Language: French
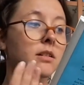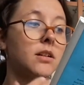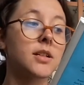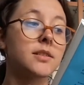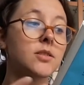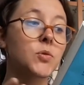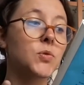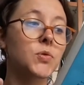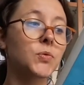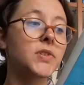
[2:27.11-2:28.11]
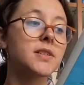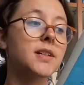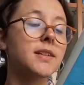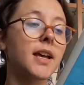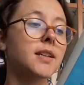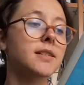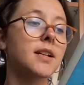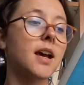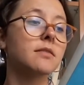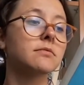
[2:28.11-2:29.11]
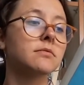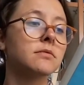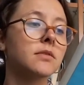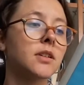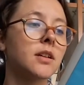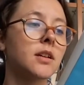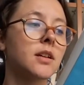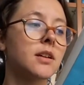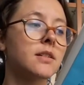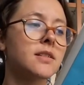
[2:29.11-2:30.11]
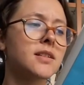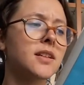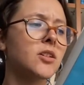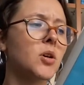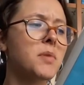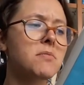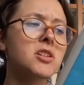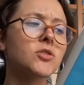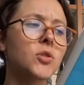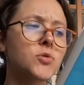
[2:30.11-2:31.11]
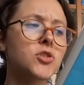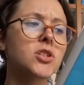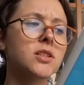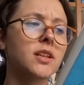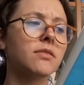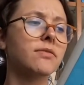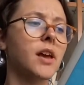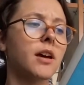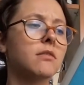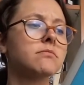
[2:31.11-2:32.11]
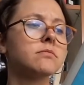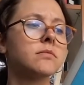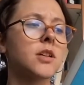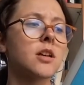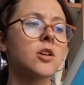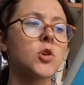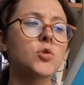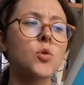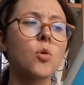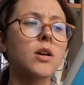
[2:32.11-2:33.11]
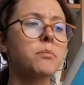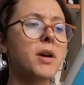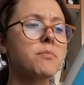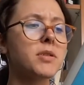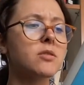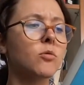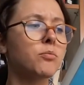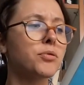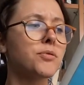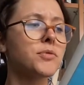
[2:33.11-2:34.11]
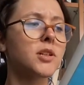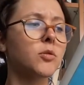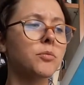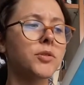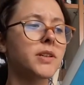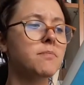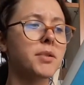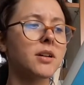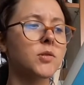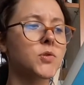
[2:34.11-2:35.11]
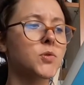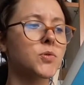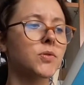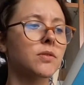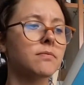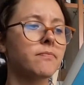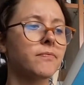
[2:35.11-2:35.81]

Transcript: La discussion s'était arrêtée là. C'était quand même étrange cette affaire. Je crois que papa non plus n'y comprenait pas grand-chose.